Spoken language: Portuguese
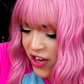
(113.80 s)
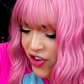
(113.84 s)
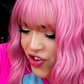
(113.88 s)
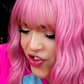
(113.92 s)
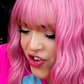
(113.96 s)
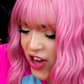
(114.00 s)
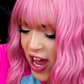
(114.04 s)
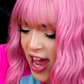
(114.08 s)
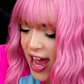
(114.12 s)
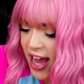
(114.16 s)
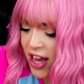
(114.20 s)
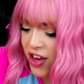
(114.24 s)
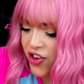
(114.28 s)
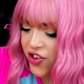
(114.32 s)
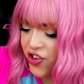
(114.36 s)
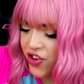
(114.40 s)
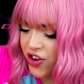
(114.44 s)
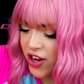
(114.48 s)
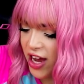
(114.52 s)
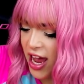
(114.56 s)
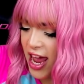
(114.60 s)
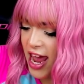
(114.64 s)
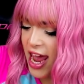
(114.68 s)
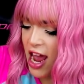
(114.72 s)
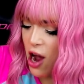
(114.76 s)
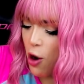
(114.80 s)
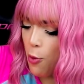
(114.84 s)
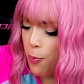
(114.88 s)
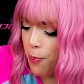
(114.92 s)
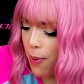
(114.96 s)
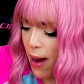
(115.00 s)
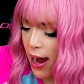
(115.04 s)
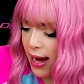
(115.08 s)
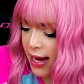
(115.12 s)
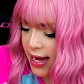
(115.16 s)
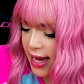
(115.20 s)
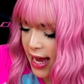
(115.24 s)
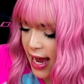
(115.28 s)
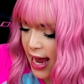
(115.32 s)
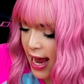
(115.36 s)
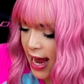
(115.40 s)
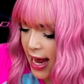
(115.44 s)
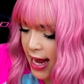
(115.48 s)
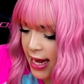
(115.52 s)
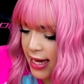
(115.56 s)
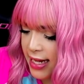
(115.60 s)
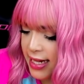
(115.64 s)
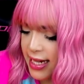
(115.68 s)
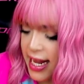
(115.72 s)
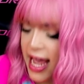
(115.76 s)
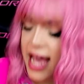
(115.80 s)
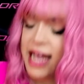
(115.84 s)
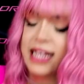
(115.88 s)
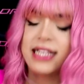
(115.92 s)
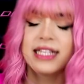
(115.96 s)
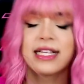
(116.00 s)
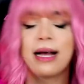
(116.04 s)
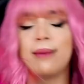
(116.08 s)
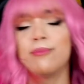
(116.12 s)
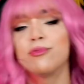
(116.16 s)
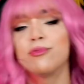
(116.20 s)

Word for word: e, gente, eu paguei nessa